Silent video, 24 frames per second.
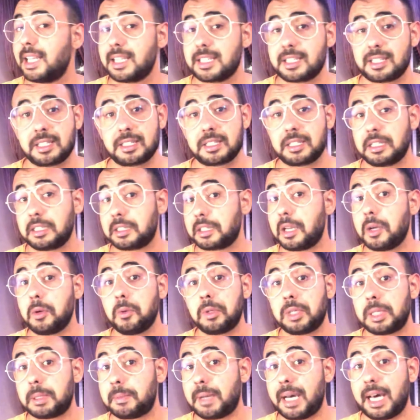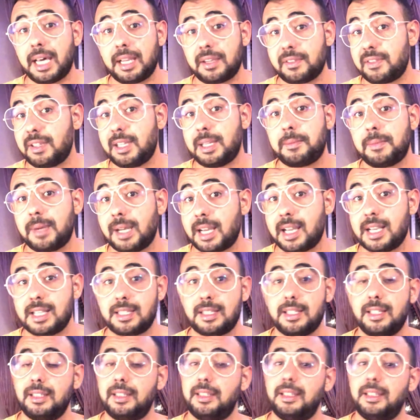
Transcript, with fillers: تكشيطه وانا ما عارف لا مقاسات